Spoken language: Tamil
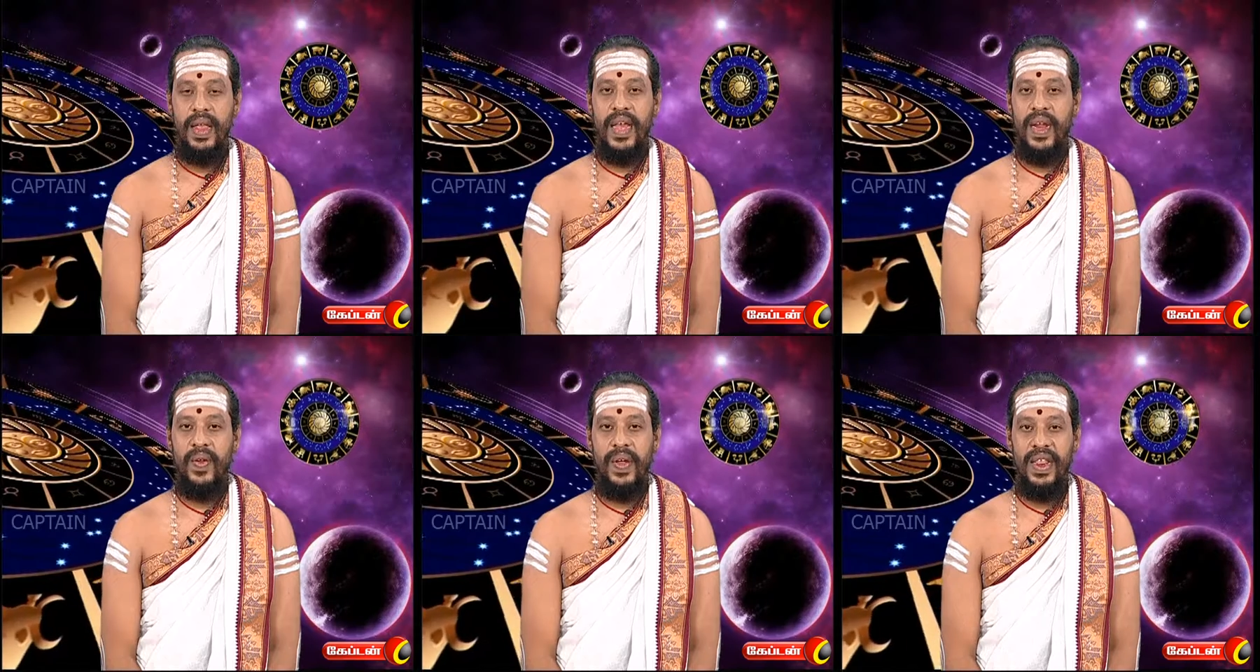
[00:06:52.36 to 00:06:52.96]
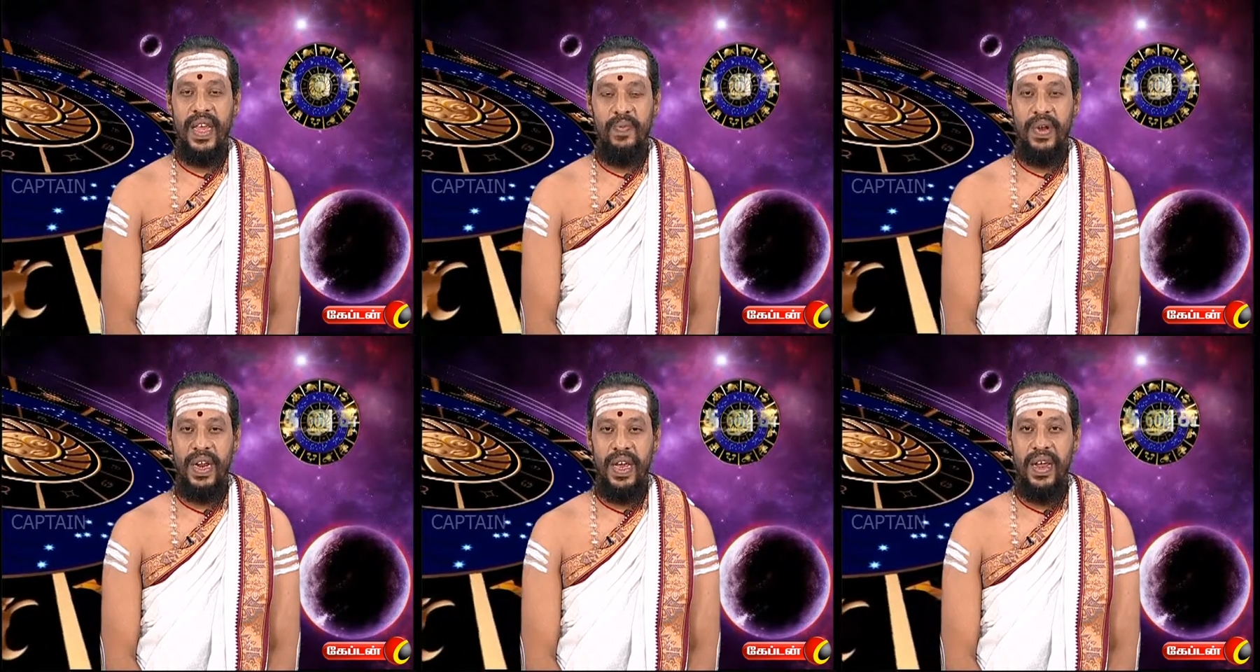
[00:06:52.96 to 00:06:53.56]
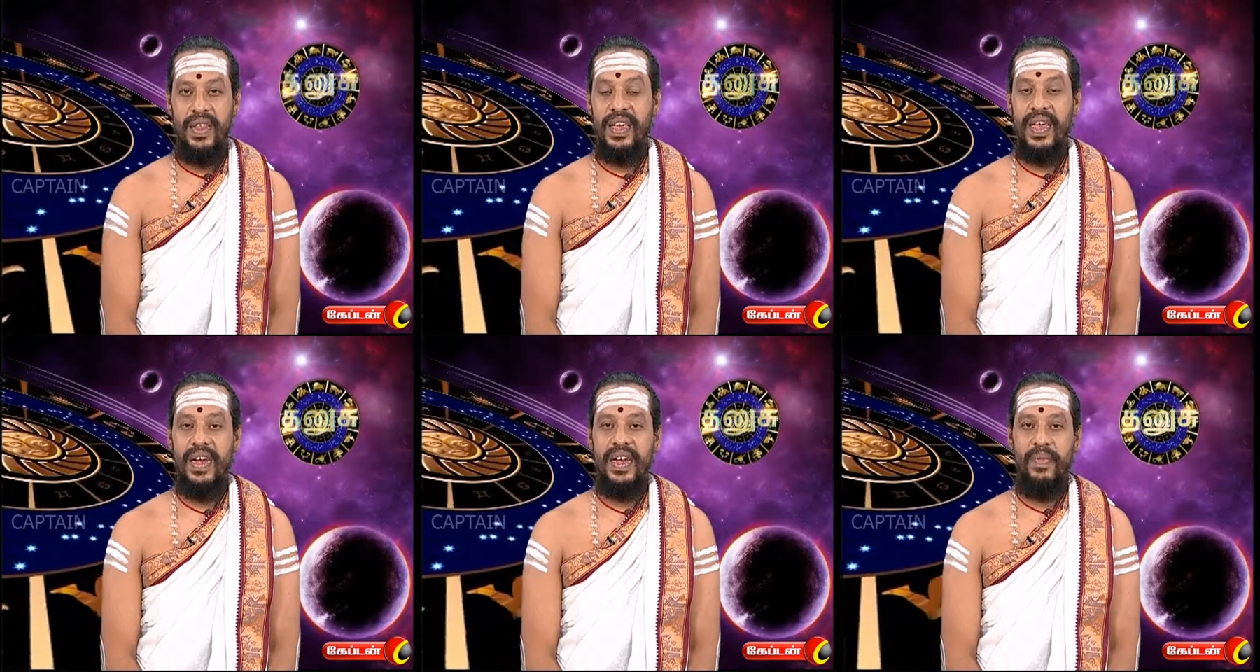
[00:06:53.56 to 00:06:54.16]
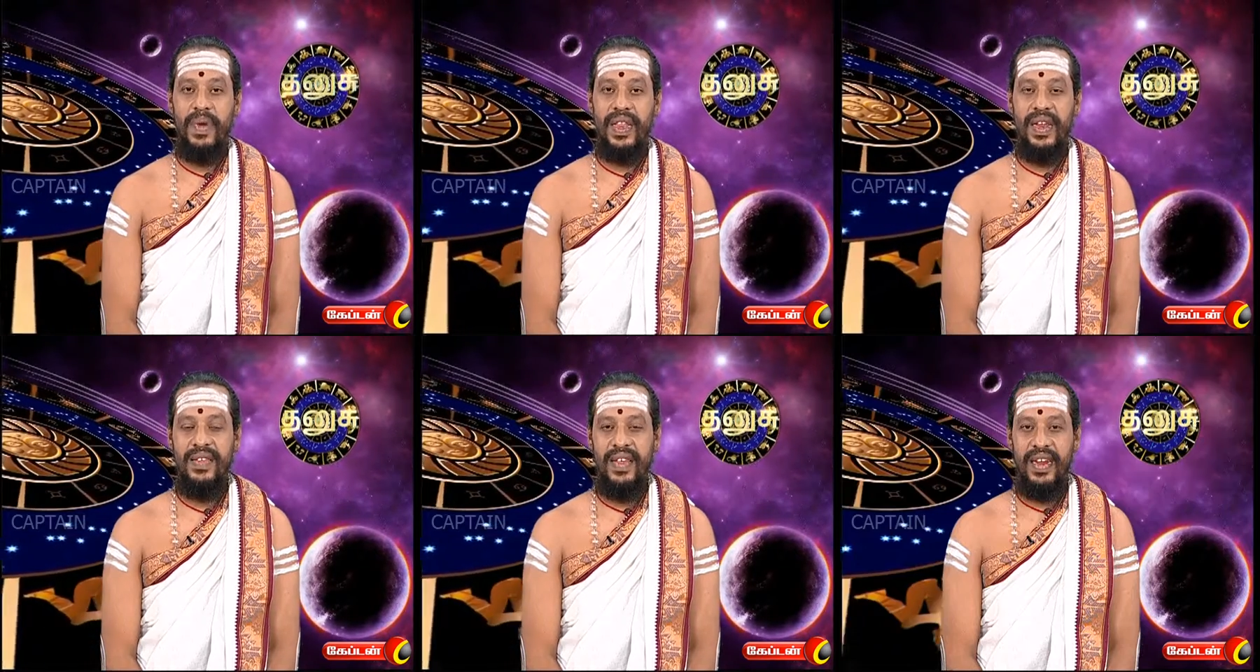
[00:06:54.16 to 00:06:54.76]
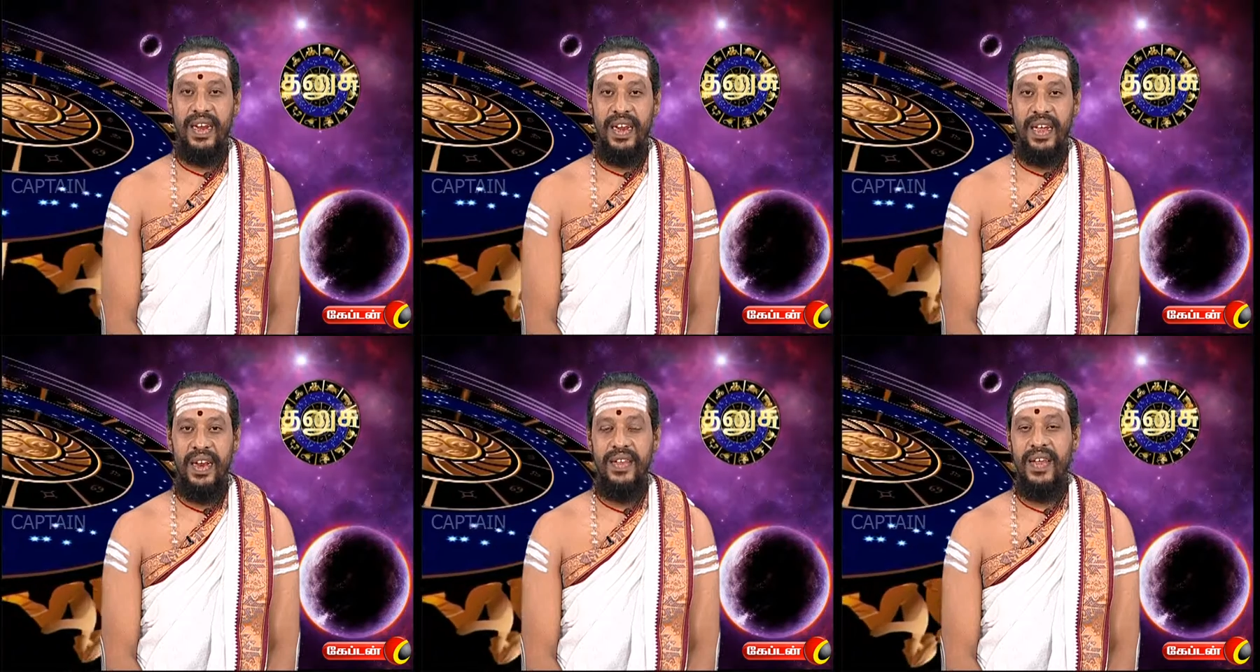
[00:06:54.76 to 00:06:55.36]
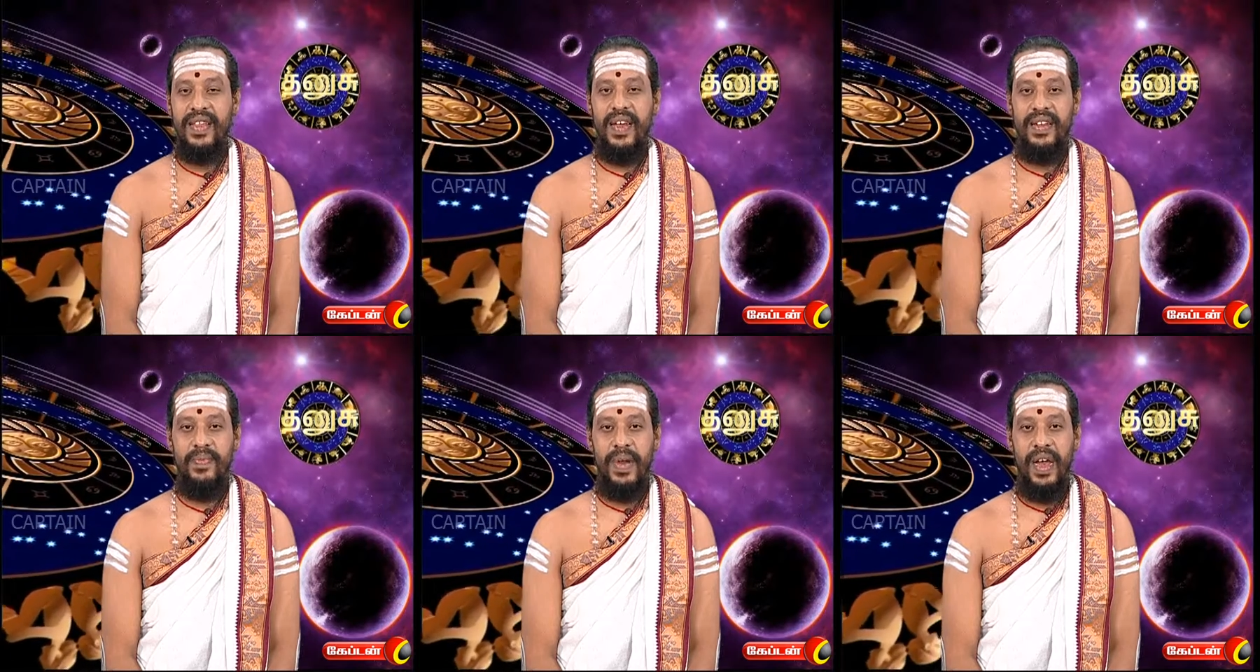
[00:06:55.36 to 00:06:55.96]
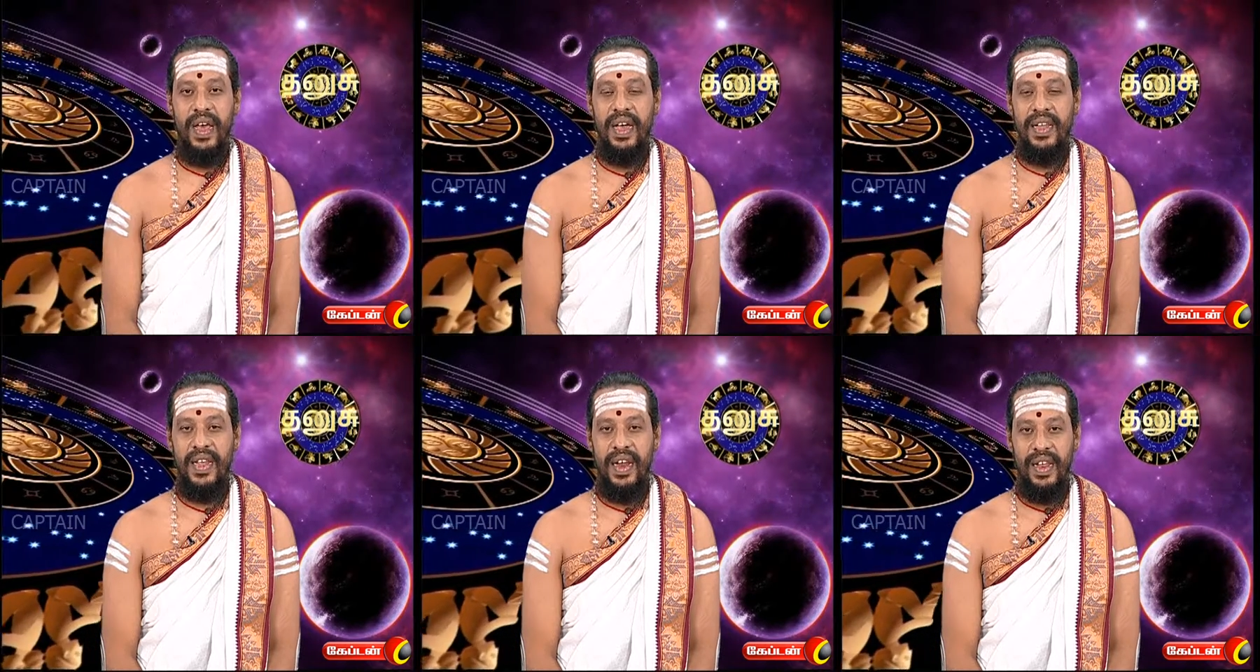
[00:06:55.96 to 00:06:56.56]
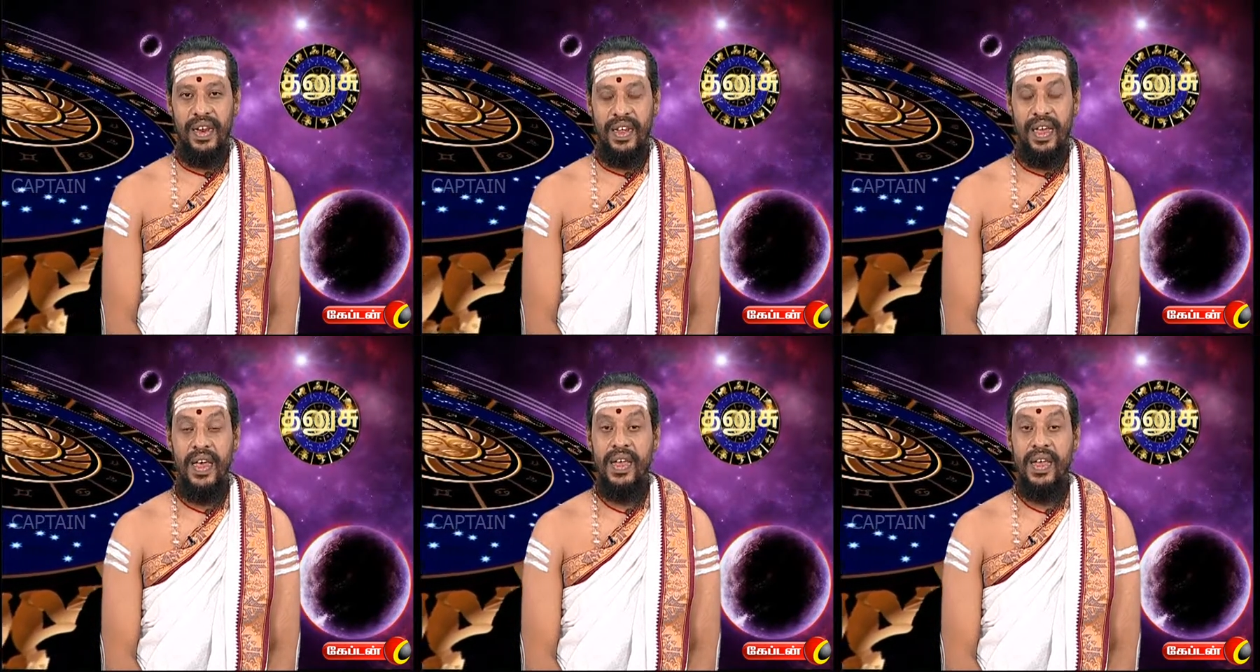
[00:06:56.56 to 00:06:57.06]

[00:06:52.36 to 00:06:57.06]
தனுர் ராசி அன்பர்களே ராசிக்கு எட்டாம் இடத்துல சந்திரன் இருக்காரு சந்திராஷ்டம நாளாக இந்த நாள் இருக்கு